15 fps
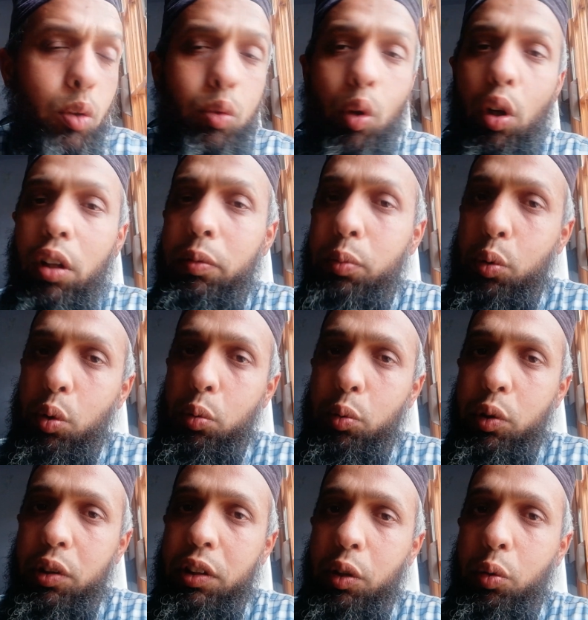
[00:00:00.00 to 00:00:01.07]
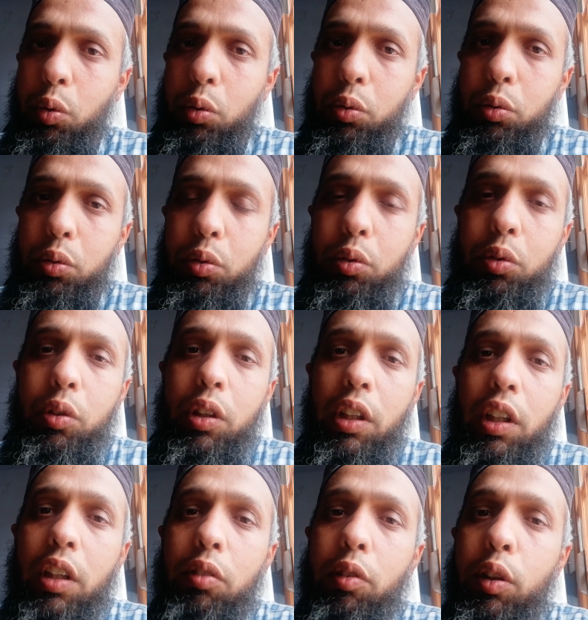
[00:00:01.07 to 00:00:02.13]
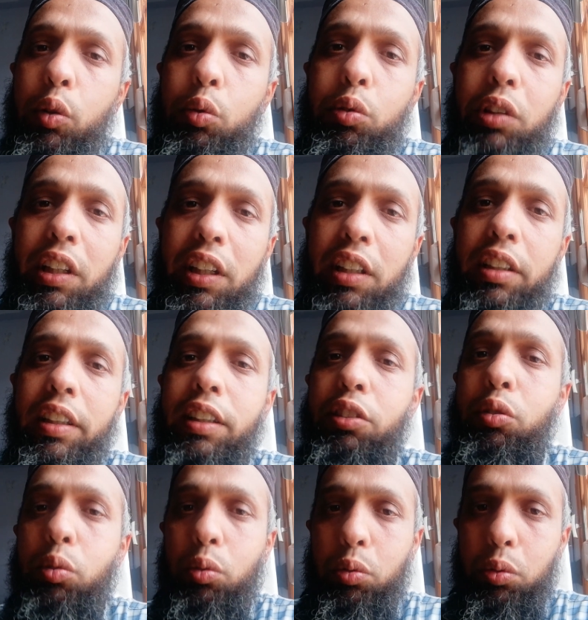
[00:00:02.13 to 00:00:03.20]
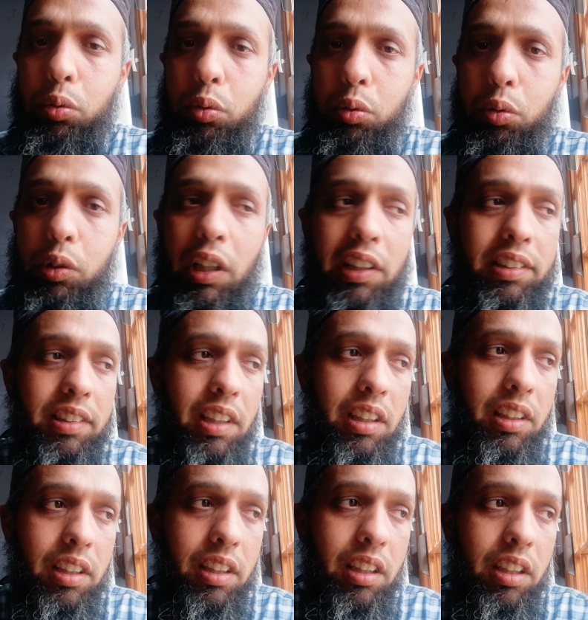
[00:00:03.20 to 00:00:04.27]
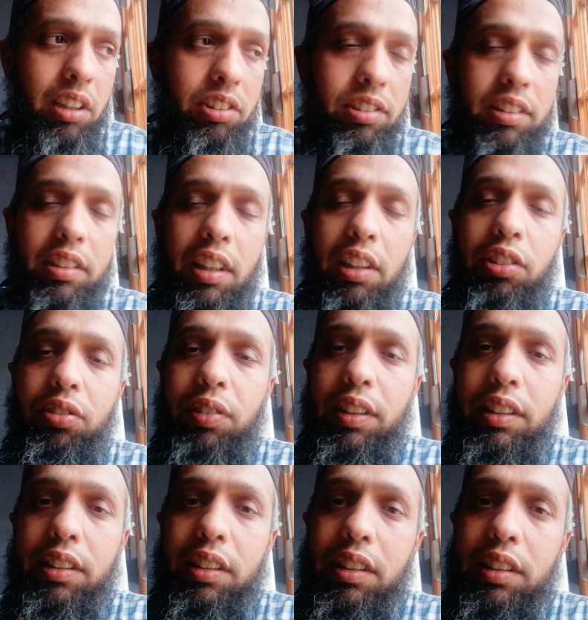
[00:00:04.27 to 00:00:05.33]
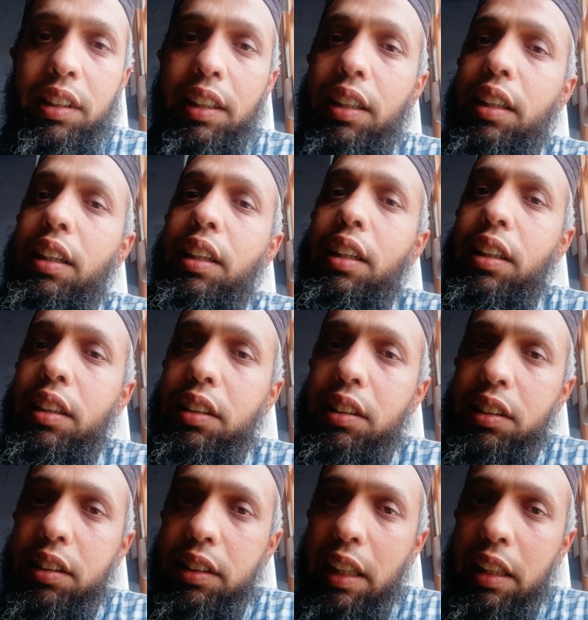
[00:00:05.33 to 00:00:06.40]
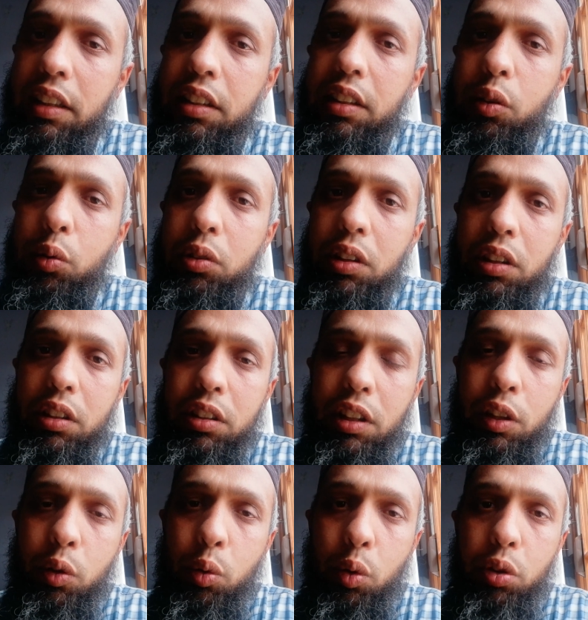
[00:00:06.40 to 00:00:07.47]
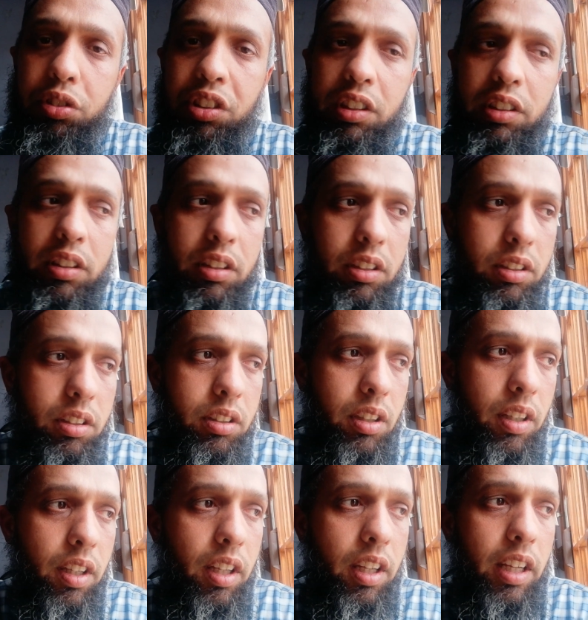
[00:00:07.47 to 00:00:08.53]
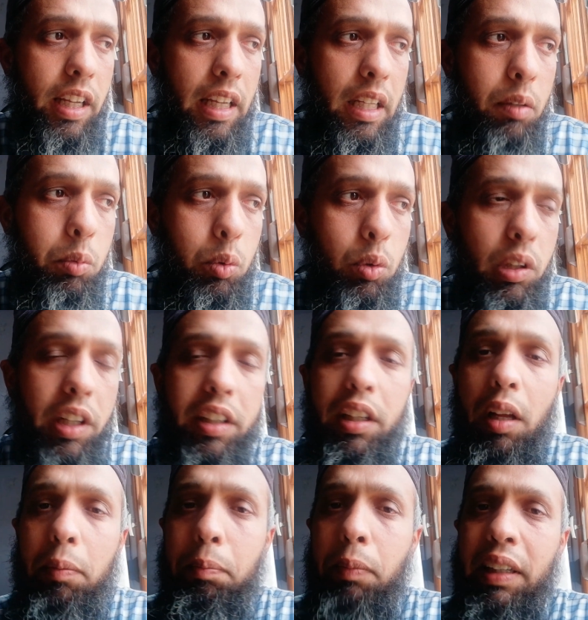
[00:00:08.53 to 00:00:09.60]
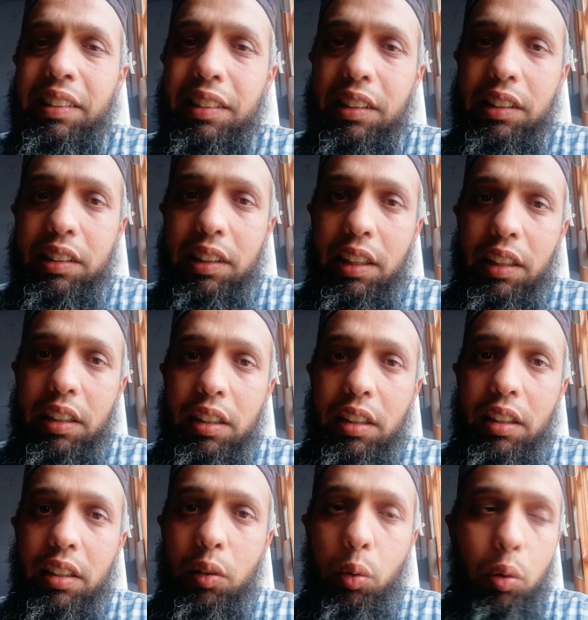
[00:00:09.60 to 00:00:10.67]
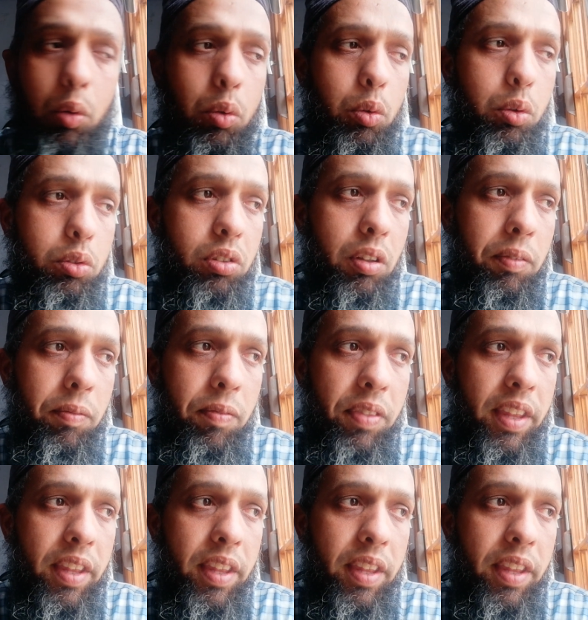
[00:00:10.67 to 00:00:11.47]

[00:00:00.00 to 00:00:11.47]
doğal probiyotik olduğunu ve hücre yenileci olduğunu, hastalıklara karşı direnç verdiğini de siz kendi gözlerinizle de göreceksiniz. Eğer bunları yapmaz isek ne olur hocam?